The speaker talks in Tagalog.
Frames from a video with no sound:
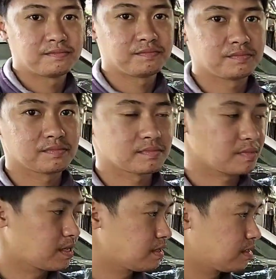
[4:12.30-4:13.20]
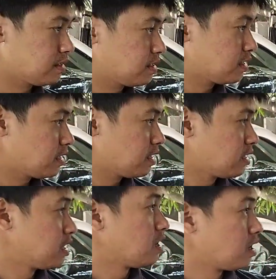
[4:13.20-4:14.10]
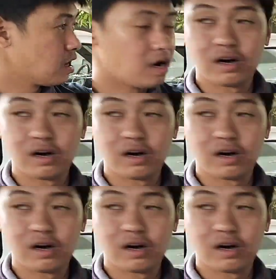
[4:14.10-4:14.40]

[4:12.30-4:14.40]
Ito yung ginagawa nyo ngayon, kasalukuyan, boss?